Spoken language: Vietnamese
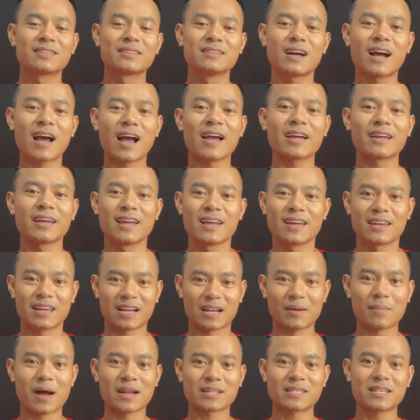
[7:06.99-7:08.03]
Thứ hai
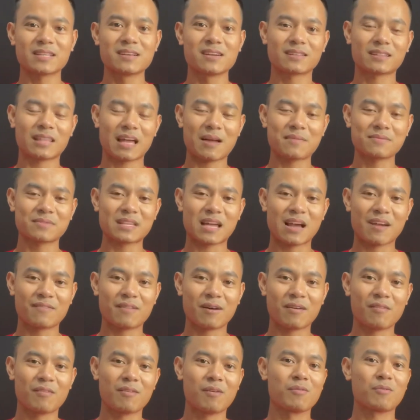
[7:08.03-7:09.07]
là các bạn sẽ được tham gia
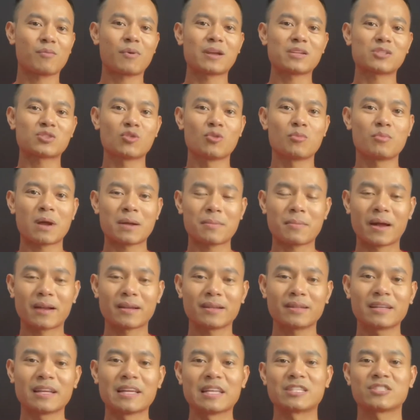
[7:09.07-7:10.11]
vào vòng quay số may
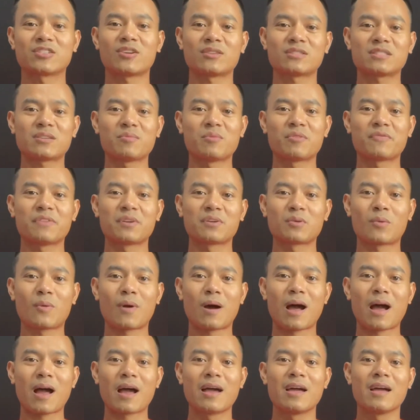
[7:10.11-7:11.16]
mắn để chọn ra một phần
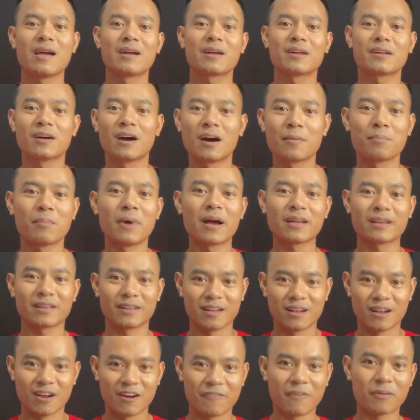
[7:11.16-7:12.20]
quà hợp mệnh,
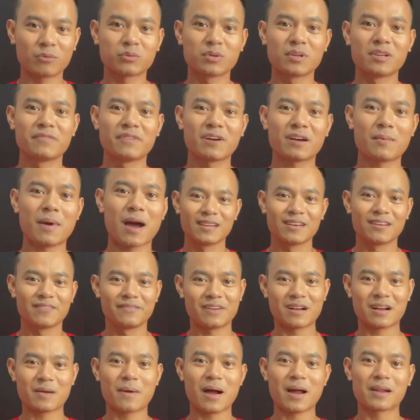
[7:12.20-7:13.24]
hợp phong thủy với các bạn.
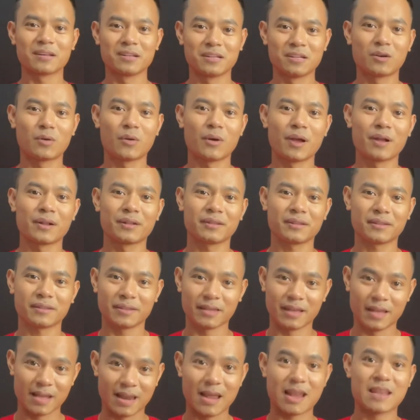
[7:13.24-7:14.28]
Và các bạn đừng quên
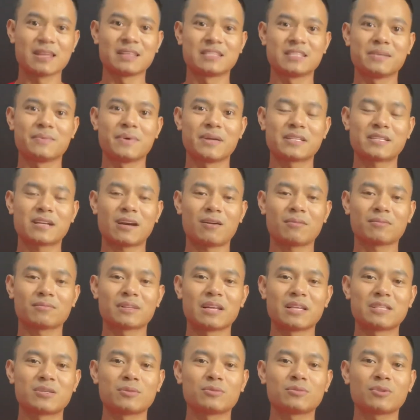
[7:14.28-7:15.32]
để lại địa chỉ bên trong
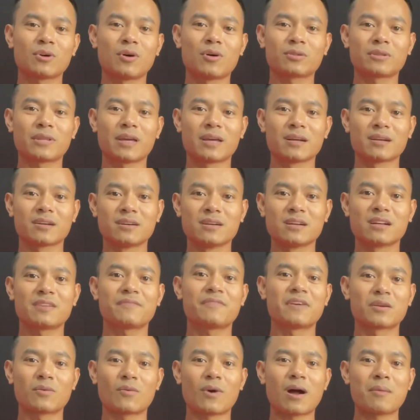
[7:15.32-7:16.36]
để chúng tôi có thể gửi
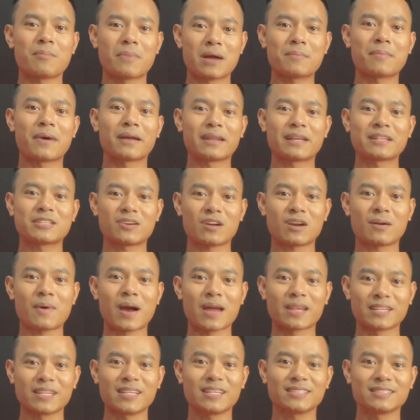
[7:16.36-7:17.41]
cái phần quà may mắn này cho các
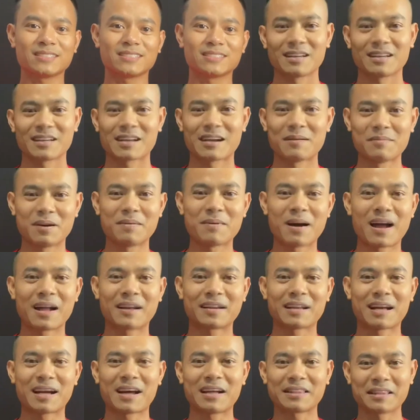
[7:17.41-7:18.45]
bạn nhé. Cảm ơn
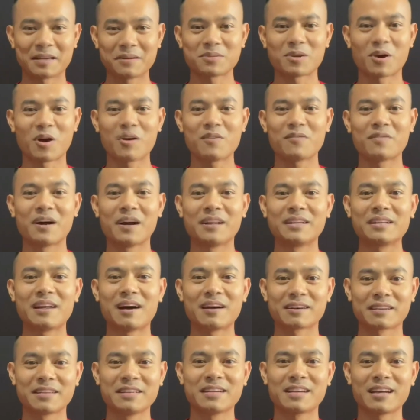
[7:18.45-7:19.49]
bạn đã theo dõi và ấn
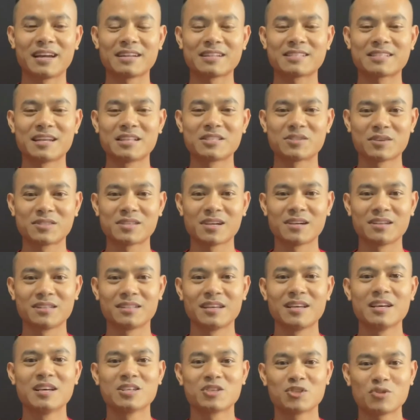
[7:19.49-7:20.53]
đăng ký kênh Trần Sơn
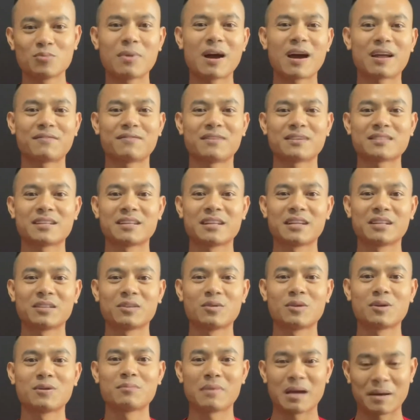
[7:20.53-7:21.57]
Sơn. Chúc bạn và gia
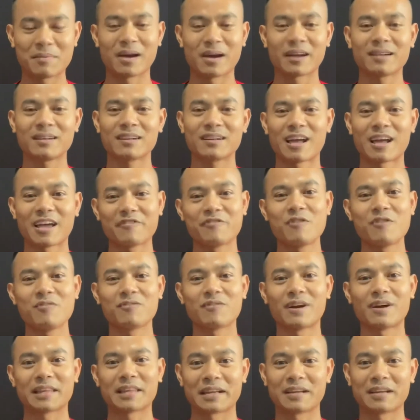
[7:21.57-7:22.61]
đình luôn may mắn, hạnh phúc
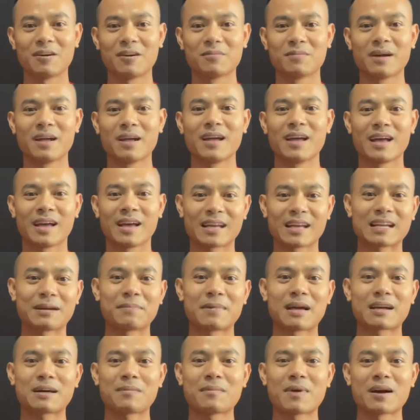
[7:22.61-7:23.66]
và thành công. Hẹn
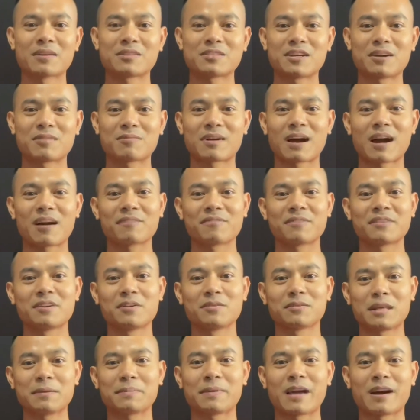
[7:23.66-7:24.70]
gặp lại các bạn trong các
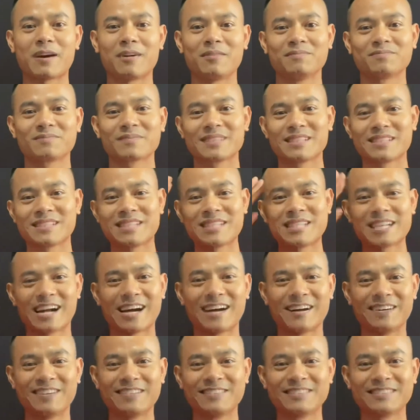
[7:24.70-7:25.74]
video tiếp theo. Xin chào.